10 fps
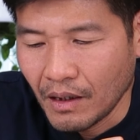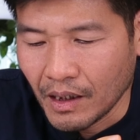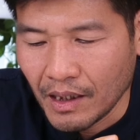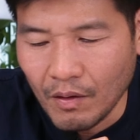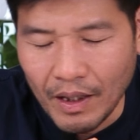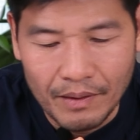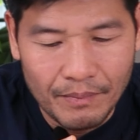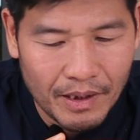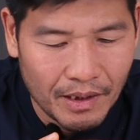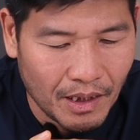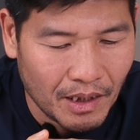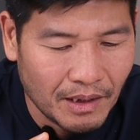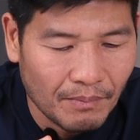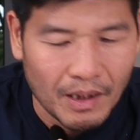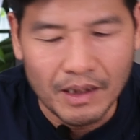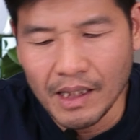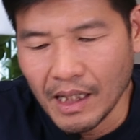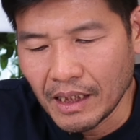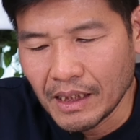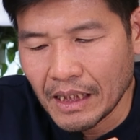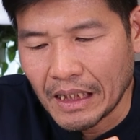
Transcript: Cái loại bị nhầm lẫn thứ hai nữa